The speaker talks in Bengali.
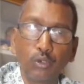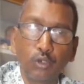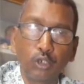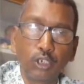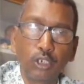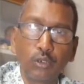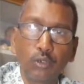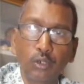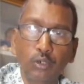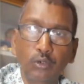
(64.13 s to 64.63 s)

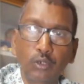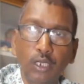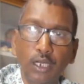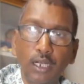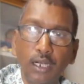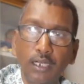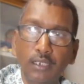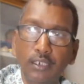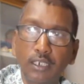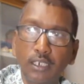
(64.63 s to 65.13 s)
ক্ষতিগ্রস্ত
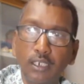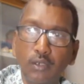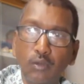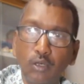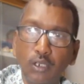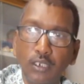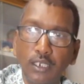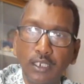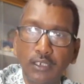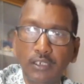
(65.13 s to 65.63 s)
এলাকা তিনি
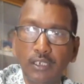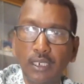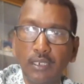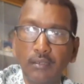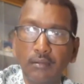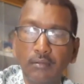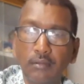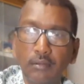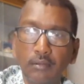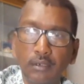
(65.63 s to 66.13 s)
ঘুরে দেখছেন
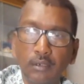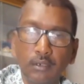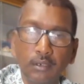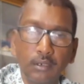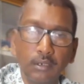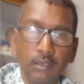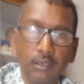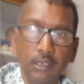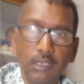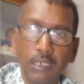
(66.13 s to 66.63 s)

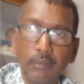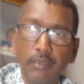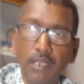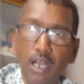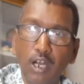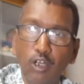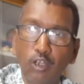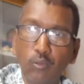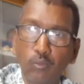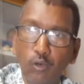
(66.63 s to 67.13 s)
সিবি
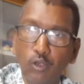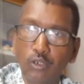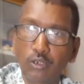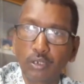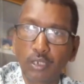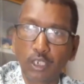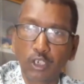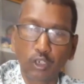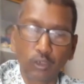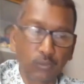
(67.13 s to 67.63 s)
আনন্দ বোস
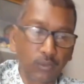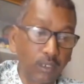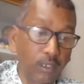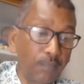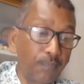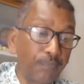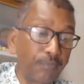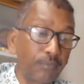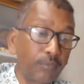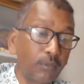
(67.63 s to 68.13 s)
রাজ্যপাল
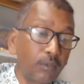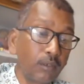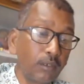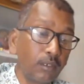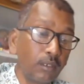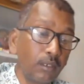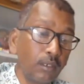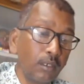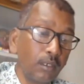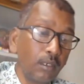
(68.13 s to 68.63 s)

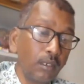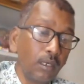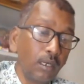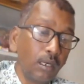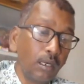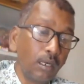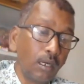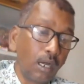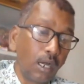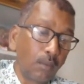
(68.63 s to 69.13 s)

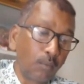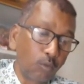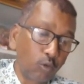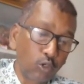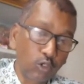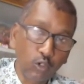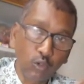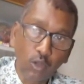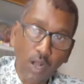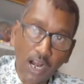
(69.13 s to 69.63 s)
আর
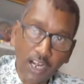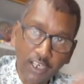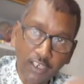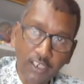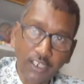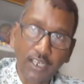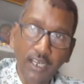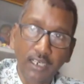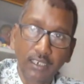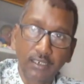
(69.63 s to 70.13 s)
প্রশ্ন আরেকটা
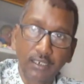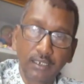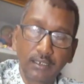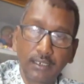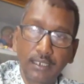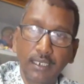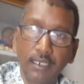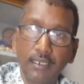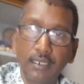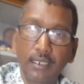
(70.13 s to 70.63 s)
জায়গাতে
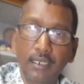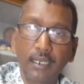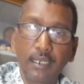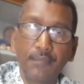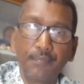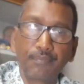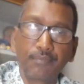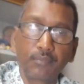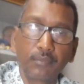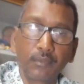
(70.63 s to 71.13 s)
যেখান থেকে
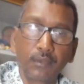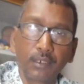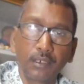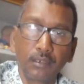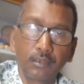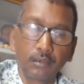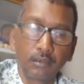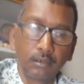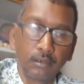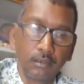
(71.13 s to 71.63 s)

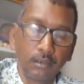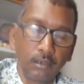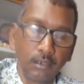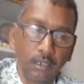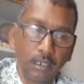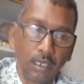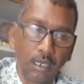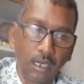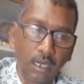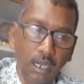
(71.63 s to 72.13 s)

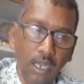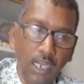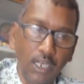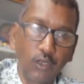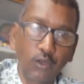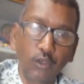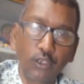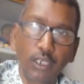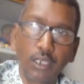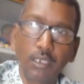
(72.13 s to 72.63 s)

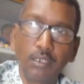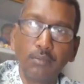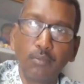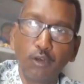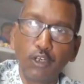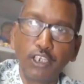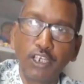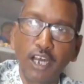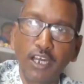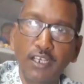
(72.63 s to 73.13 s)
হাইকোর্টের
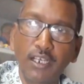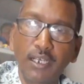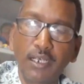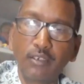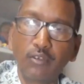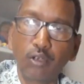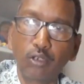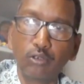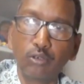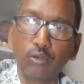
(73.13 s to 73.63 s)
মনিটারিংয়ে
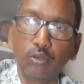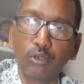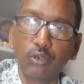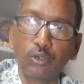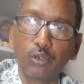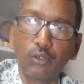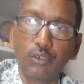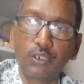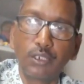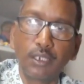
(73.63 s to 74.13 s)
তদন্ত
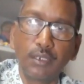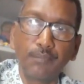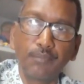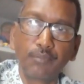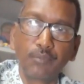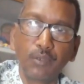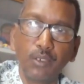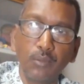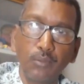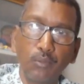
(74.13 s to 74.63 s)
চলছে
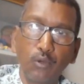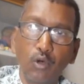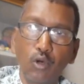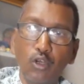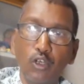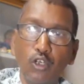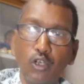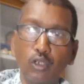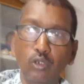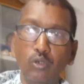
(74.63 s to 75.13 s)
পুরো
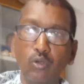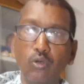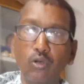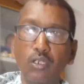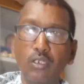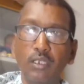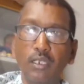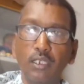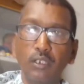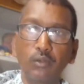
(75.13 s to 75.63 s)
নিয়োগ
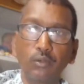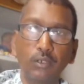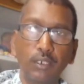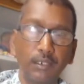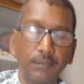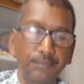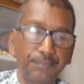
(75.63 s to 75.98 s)
দুর্নীতির ইস্যুতে